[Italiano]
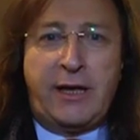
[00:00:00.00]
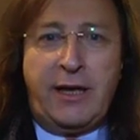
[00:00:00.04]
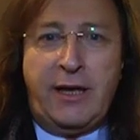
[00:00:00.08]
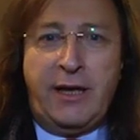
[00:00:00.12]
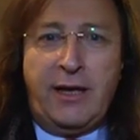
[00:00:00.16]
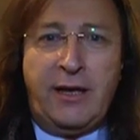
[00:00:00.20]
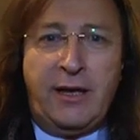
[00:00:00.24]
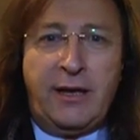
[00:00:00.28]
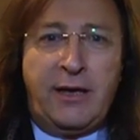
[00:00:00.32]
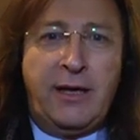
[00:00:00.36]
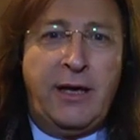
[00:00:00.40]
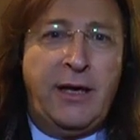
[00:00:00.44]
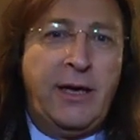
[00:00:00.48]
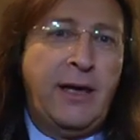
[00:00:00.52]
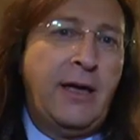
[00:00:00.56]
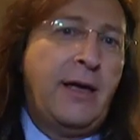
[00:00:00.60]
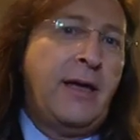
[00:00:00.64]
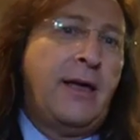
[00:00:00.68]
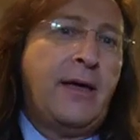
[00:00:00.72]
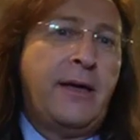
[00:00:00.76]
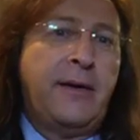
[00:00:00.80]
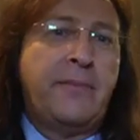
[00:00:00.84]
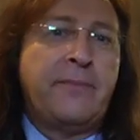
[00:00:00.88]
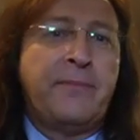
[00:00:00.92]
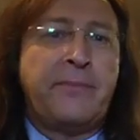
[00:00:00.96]
che,
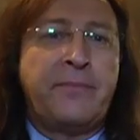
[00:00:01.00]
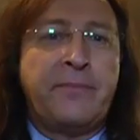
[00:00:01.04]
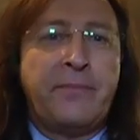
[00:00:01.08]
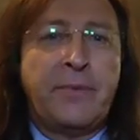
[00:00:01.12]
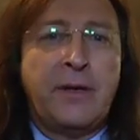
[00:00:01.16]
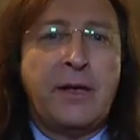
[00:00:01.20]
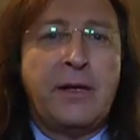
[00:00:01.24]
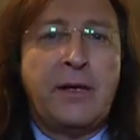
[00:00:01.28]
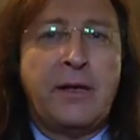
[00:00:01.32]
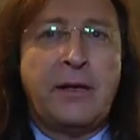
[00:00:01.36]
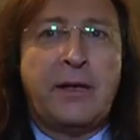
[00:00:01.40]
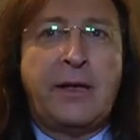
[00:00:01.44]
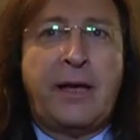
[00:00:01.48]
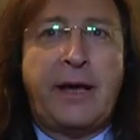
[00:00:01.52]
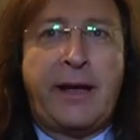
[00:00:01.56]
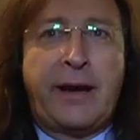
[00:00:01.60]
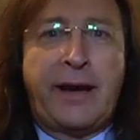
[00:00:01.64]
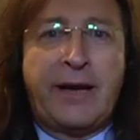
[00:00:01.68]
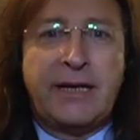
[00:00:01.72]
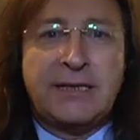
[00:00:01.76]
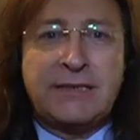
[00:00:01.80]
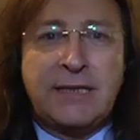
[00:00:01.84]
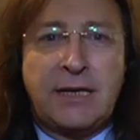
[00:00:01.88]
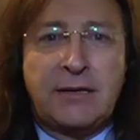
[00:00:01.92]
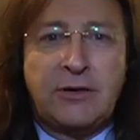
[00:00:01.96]
che, che
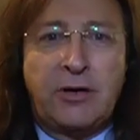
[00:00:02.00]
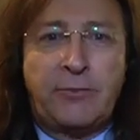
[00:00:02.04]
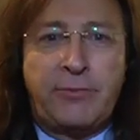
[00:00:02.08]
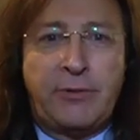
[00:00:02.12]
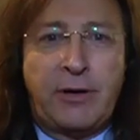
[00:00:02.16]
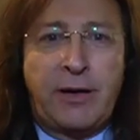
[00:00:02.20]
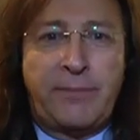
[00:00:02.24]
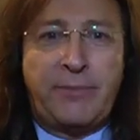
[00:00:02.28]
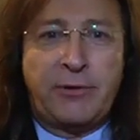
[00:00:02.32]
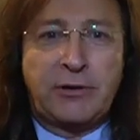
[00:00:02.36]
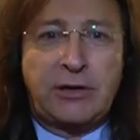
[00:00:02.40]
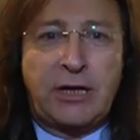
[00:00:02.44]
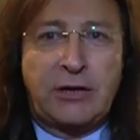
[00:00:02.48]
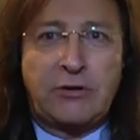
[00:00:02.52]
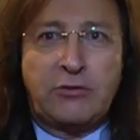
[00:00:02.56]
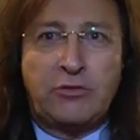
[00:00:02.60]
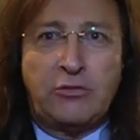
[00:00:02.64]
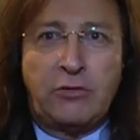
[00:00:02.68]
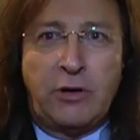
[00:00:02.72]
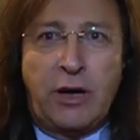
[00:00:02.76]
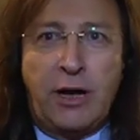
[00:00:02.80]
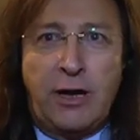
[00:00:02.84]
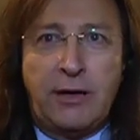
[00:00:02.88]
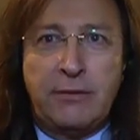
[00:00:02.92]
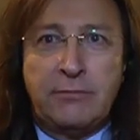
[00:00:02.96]
resta dopo la
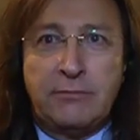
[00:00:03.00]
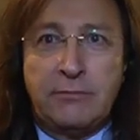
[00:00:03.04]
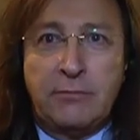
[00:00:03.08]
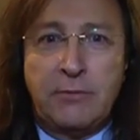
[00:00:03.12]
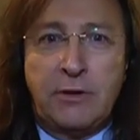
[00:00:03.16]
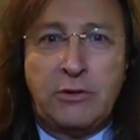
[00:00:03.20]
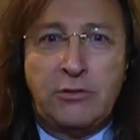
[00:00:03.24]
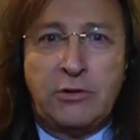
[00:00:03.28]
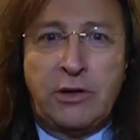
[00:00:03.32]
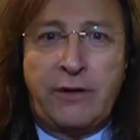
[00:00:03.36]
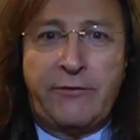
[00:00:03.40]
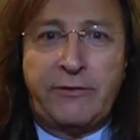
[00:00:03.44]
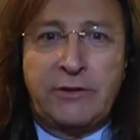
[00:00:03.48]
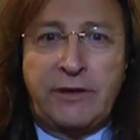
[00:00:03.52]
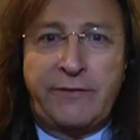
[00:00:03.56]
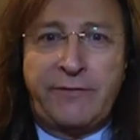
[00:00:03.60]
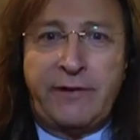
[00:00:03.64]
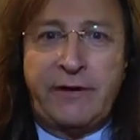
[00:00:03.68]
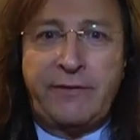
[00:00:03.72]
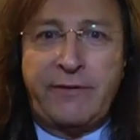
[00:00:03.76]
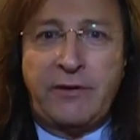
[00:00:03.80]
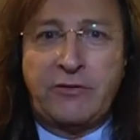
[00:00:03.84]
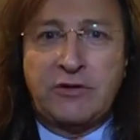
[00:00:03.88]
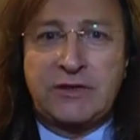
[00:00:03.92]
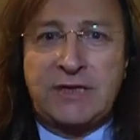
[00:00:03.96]
potatura. Una volta
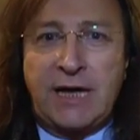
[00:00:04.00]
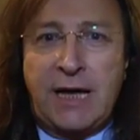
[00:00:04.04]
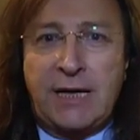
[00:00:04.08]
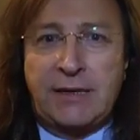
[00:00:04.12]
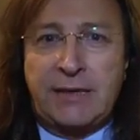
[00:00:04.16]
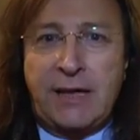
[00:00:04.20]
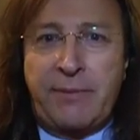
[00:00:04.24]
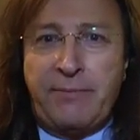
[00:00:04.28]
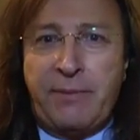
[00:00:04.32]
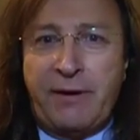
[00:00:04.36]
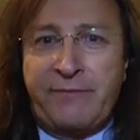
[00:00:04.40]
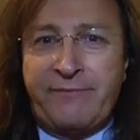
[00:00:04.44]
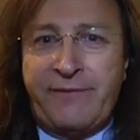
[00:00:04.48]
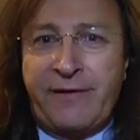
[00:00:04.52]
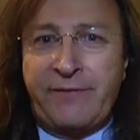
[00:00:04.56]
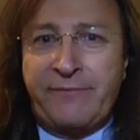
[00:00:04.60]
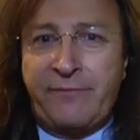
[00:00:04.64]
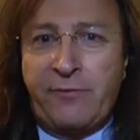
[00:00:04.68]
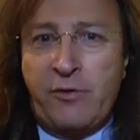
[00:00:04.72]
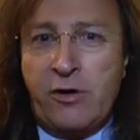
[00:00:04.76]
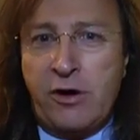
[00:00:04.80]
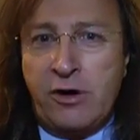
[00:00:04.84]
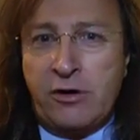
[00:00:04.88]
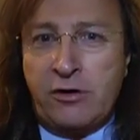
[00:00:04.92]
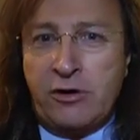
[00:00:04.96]
veniva usata per far
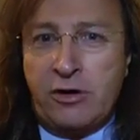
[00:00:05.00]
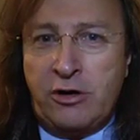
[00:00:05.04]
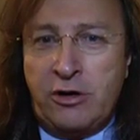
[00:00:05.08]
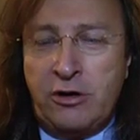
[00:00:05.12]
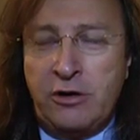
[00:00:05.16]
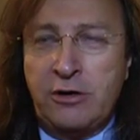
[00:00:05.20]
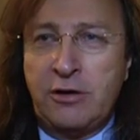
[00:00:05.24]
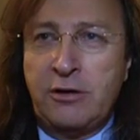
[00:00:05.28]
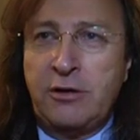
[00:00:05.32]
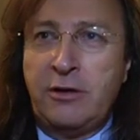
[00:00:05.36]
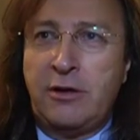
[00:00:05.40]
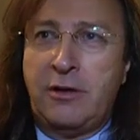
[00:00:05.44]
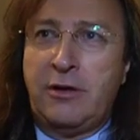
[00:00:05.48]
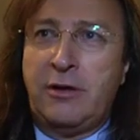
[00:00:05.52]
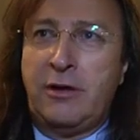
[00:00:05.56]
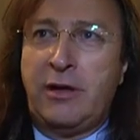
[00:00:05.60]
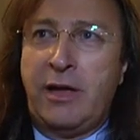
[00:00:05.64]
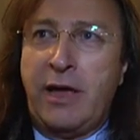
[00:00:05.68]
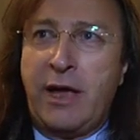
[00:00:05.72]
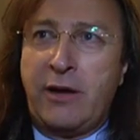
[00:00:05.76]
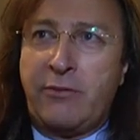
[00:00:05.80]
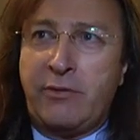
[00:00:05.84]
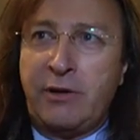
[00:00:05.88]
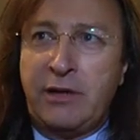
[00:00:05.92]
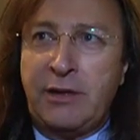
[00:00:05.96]
fuoco
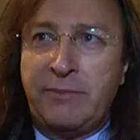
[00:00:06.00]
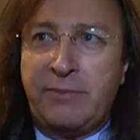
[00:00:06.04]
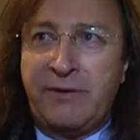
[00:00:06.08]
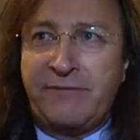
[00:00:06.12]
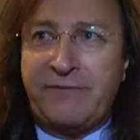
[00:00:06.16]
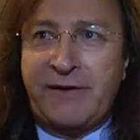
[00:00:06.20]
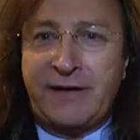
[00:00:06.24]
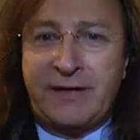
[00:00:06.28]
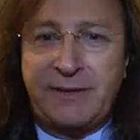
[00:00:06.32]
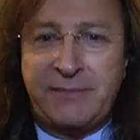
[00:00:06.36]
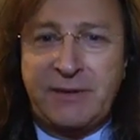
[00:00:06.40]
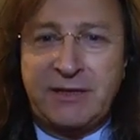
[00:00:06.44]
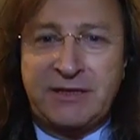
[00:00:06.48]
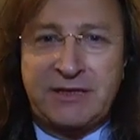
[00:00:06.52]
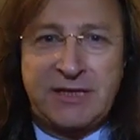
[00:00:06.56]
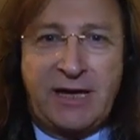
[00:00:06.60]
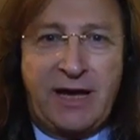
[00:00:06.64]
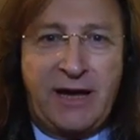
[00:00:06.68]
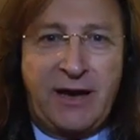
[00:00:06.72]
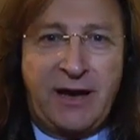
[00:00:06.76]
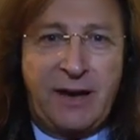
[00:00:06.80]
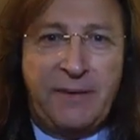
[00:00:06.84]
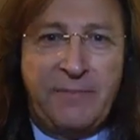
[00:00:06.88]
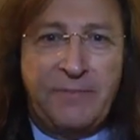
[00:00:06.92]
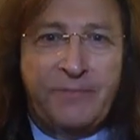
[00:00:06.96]
e quindi per far da
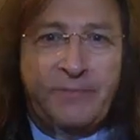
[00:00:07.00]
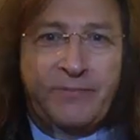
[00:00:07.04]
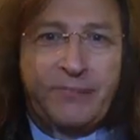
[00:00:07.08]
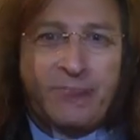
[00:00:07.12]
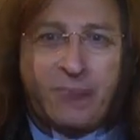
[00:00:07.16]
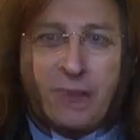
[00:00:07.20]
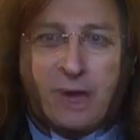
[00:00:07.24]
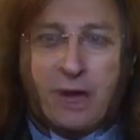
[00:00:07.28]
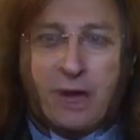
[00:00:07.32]
mangiare.